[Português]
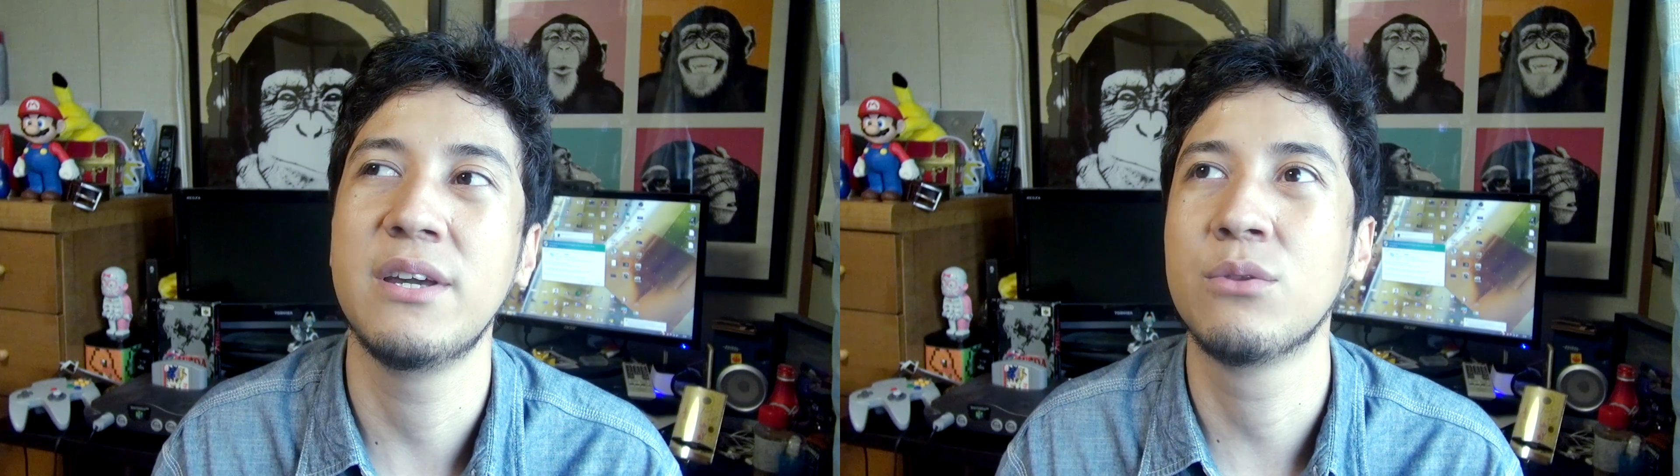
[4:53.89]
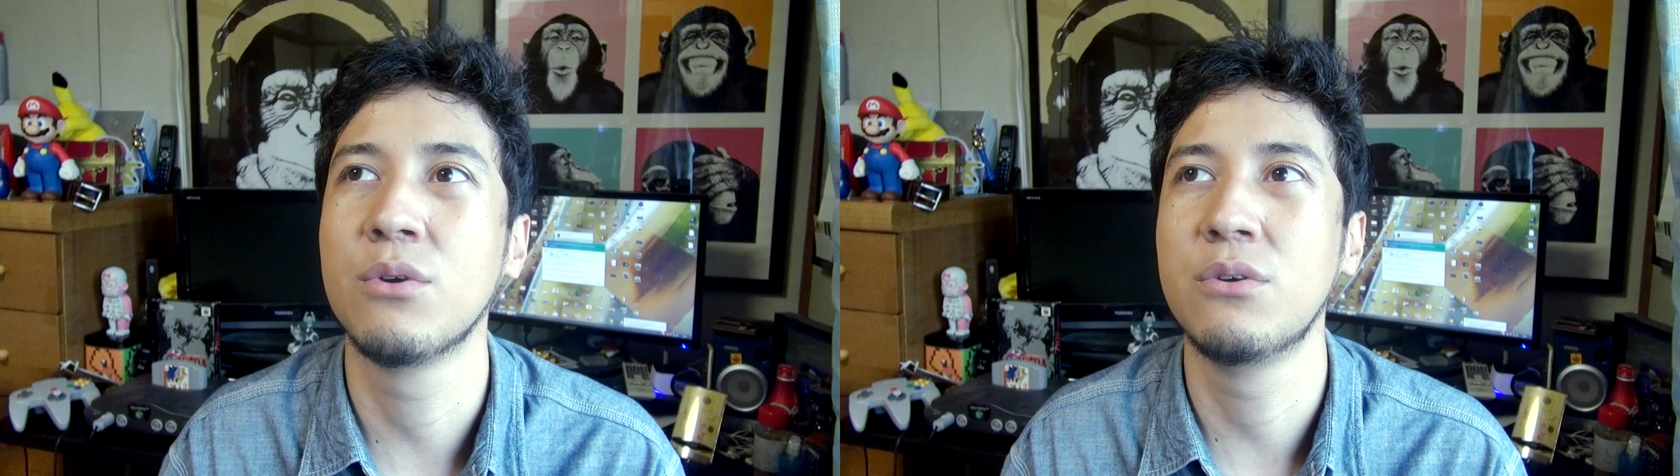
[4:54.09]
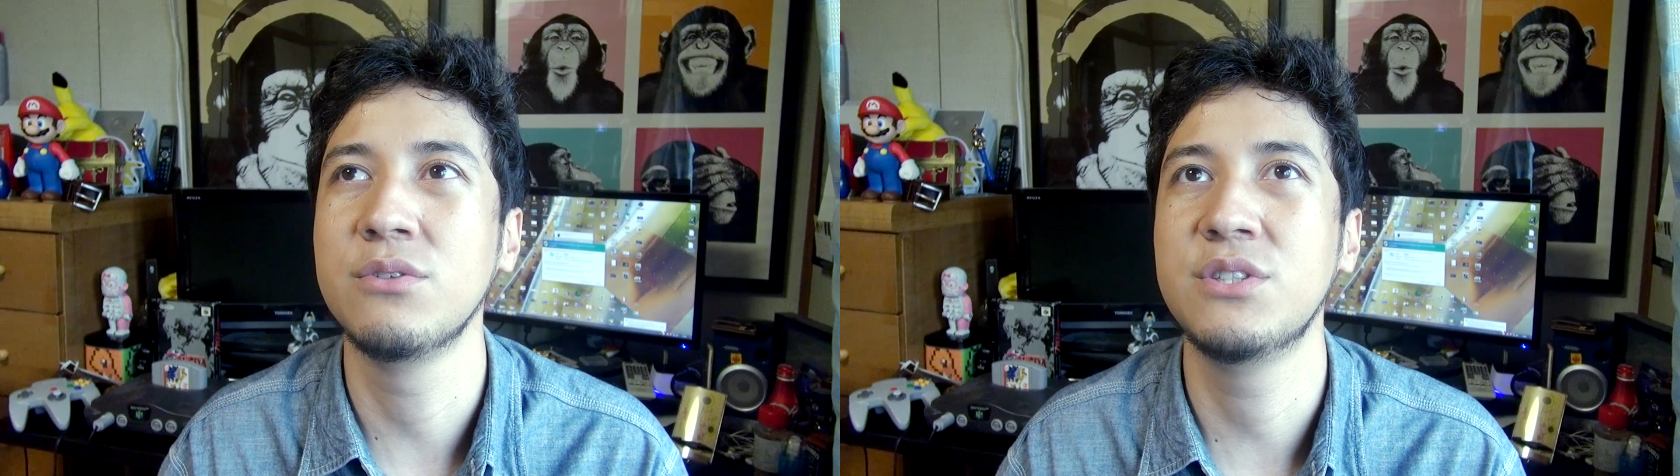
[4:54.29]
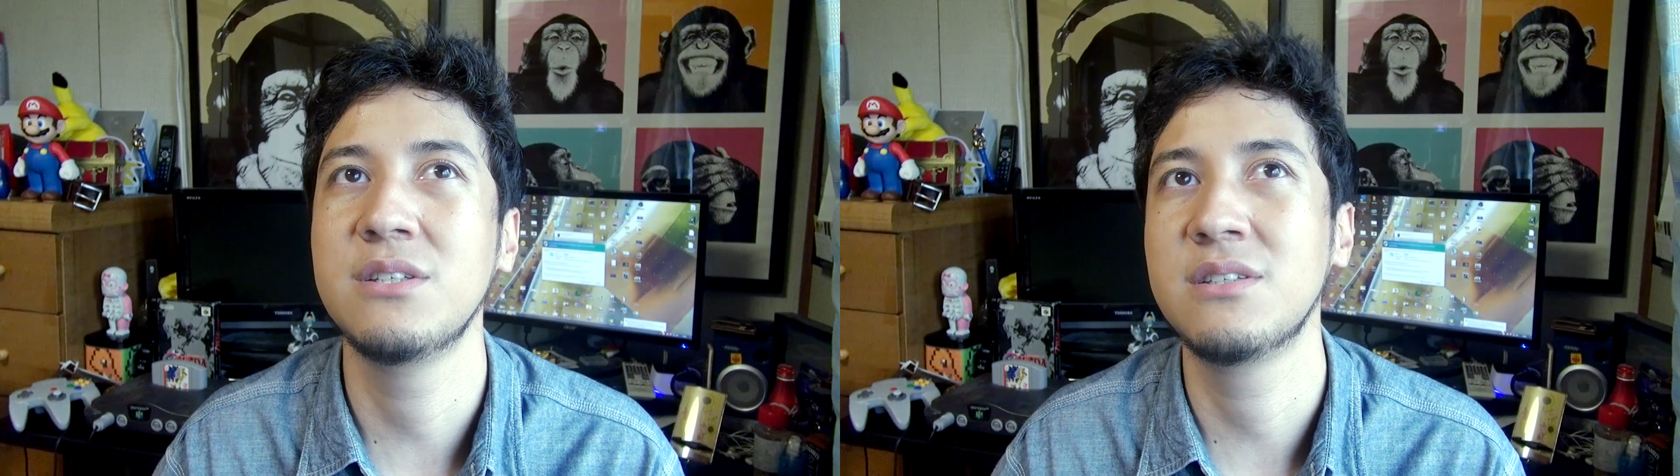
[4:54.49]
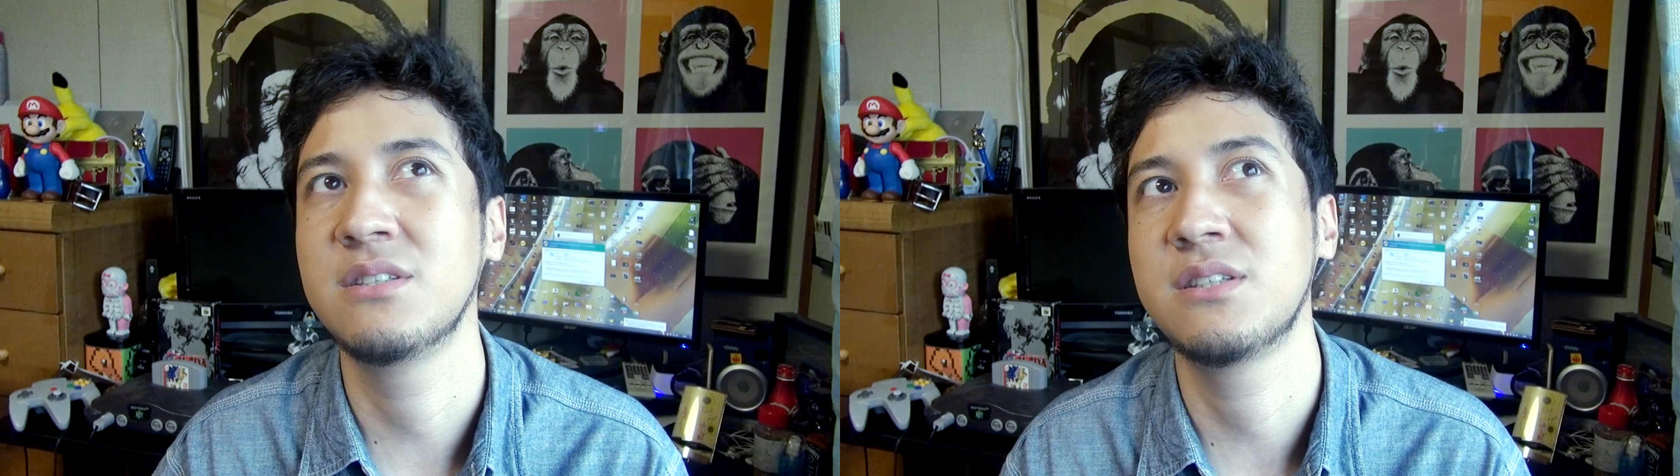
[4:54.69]
em torno
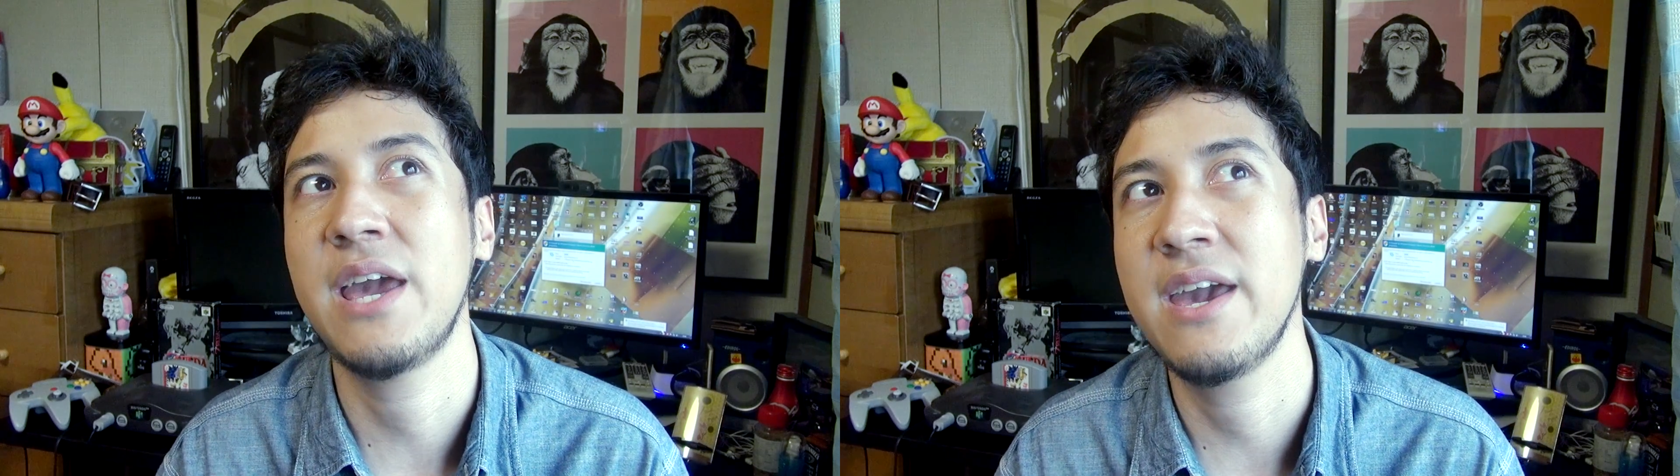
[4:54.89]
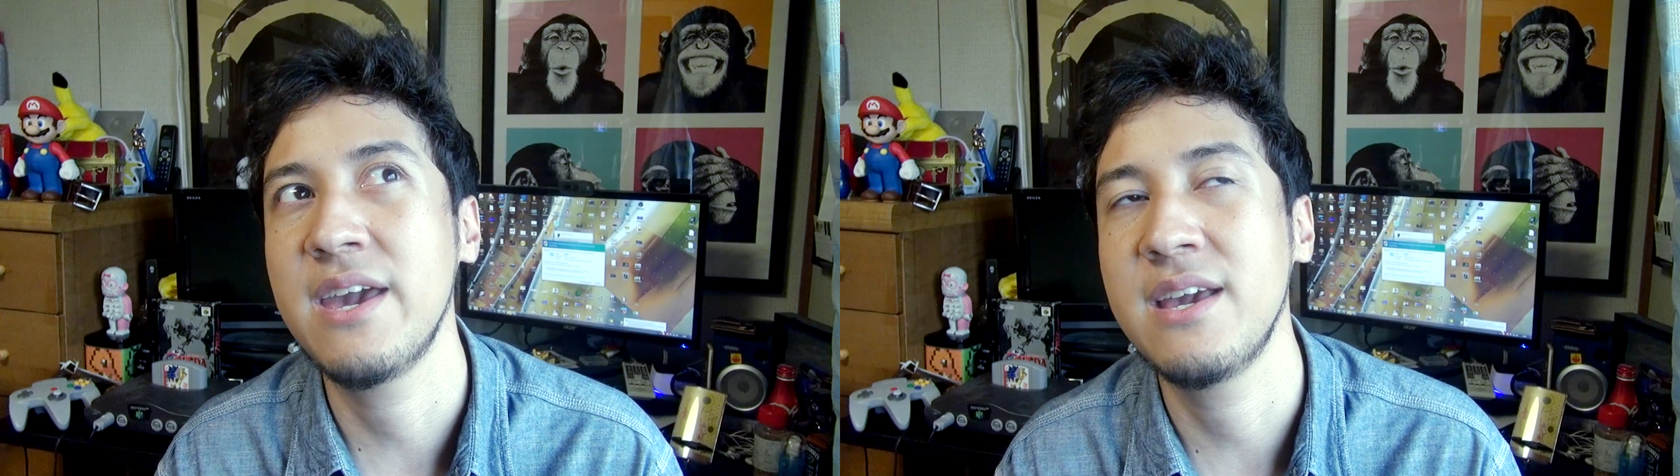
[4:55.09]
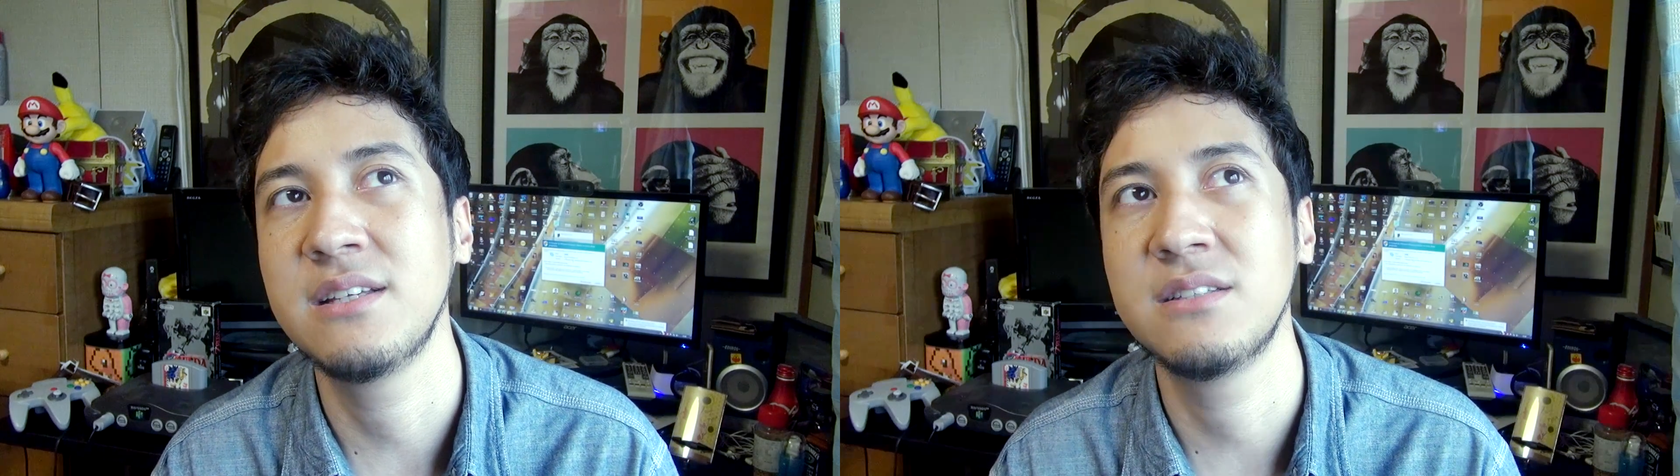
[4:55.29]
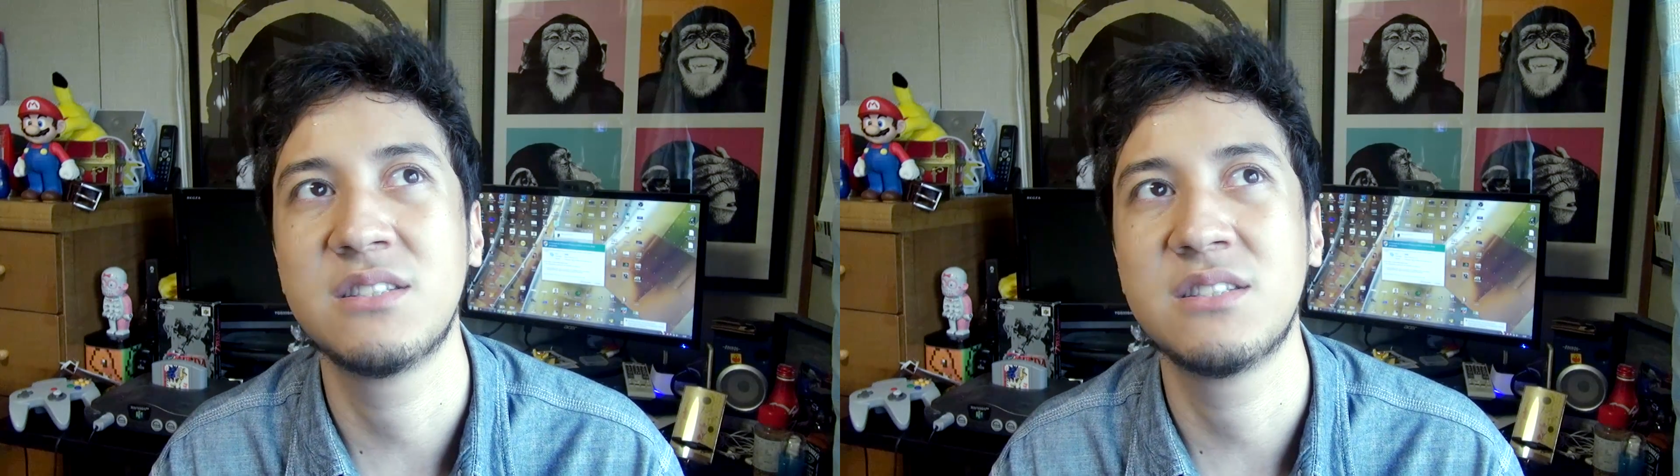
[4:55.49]
de 100,